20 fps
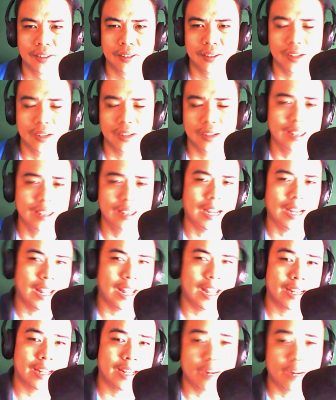Na ano talaga,
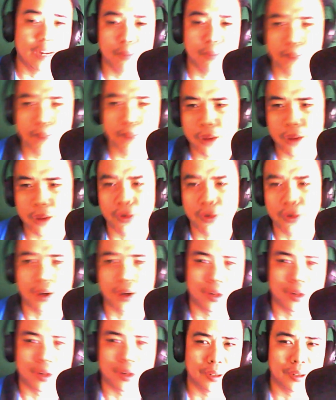grab of power.
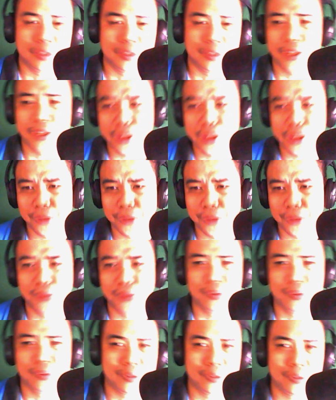Yun yung
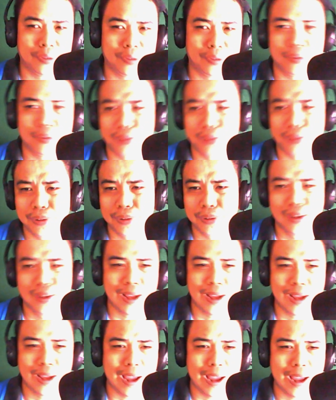uh,
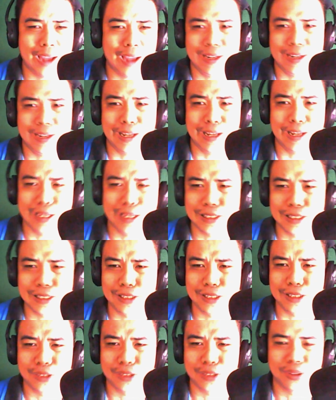akin nakikita
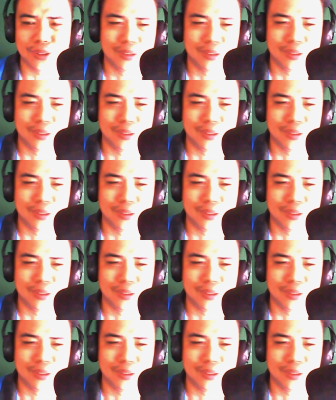dito.